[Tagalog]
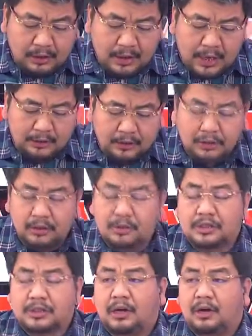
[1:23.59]
uh, doon ho
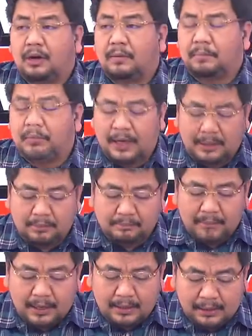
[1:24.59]
sa Oplan
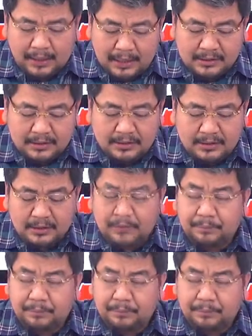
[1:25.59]
Backlash